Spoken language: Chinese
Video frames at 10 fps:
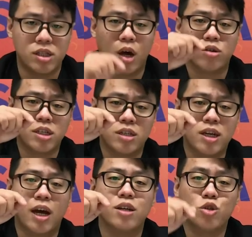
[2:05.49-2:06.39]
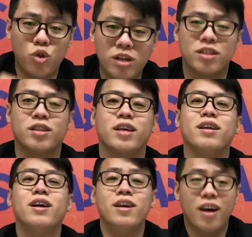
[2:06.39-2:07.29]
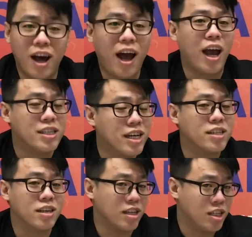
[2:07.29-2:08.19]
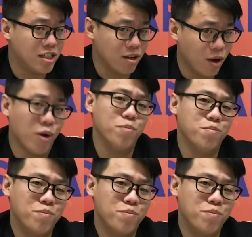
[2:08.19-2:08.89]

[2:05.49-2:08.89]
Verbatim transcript: 到现在创始店还在这个地址哦。